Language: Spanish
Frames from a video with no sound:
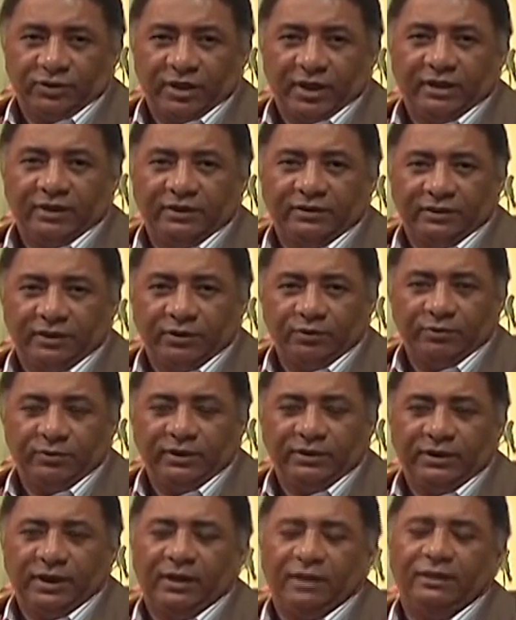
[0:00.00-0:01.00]
Nacional de Salud
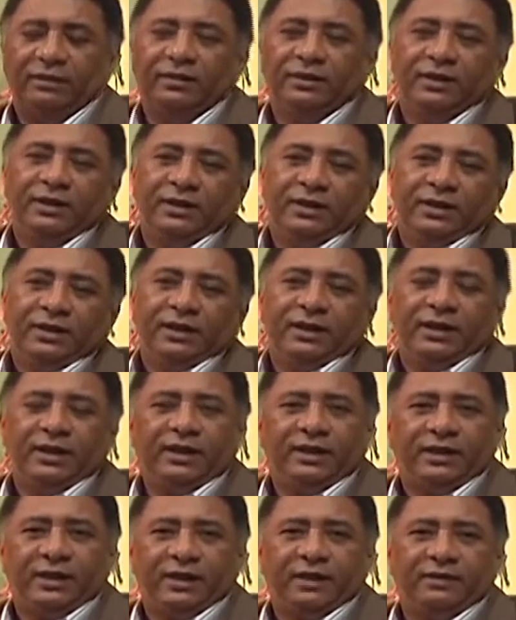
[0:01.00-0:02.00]
Mental,
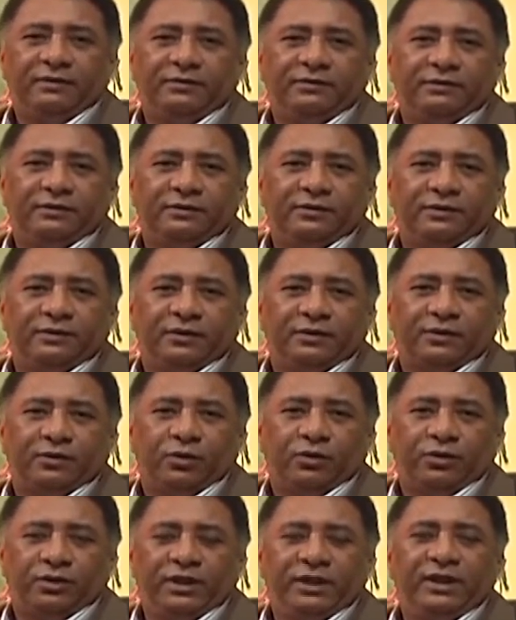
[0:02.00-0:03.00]
es quien
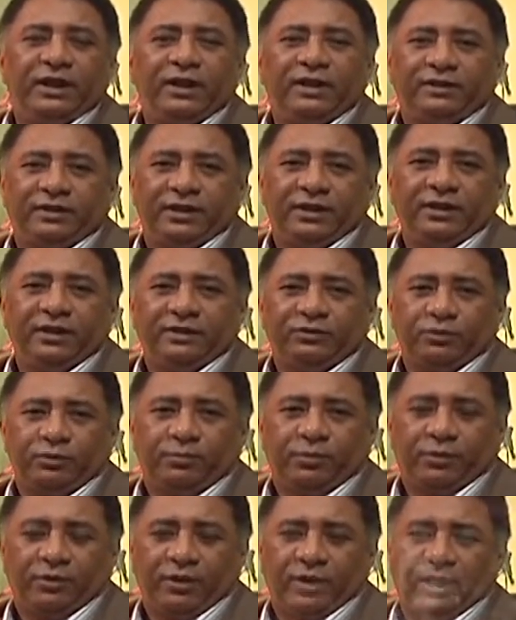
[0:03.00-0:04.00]
coordina y tiene
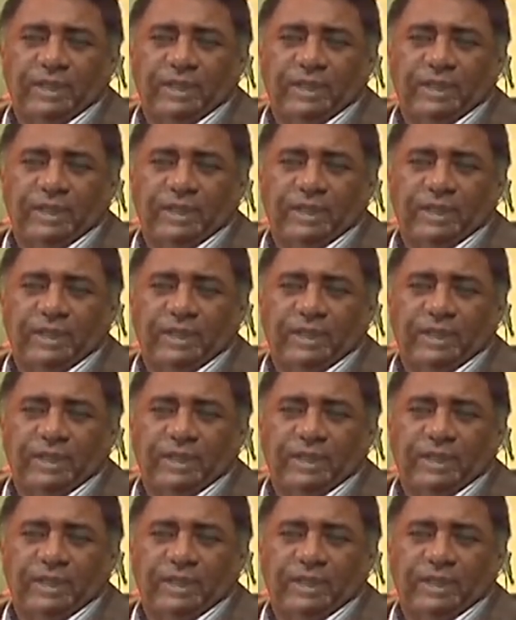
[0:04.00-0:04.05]
esos